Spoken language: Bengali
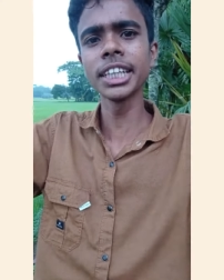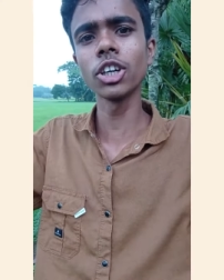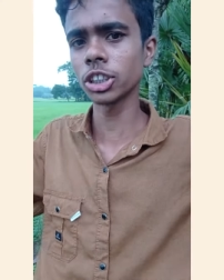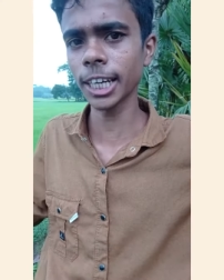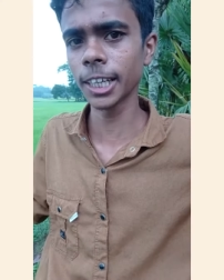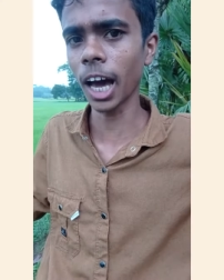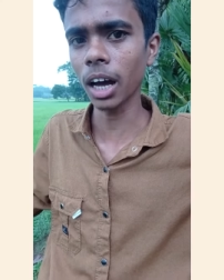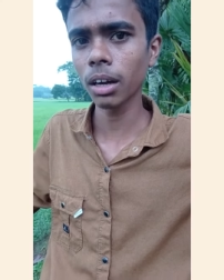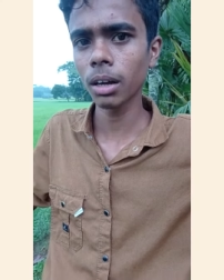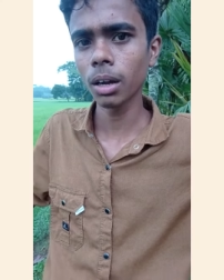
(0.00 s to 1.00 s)
নিজেও জানি না
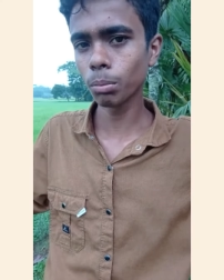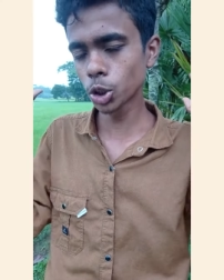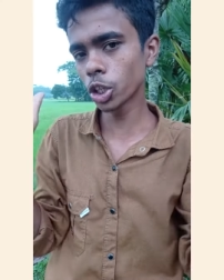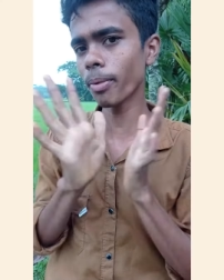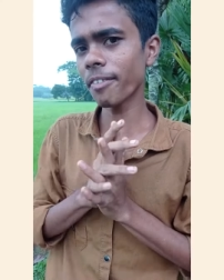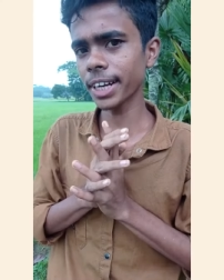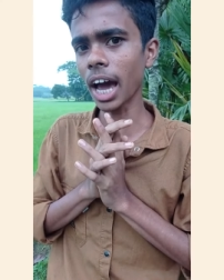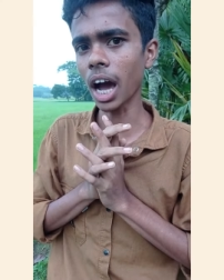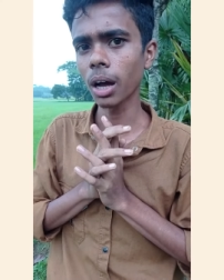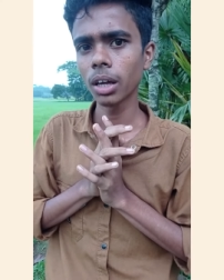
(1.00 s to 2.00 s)
বুঝছেন ব্যাপারটা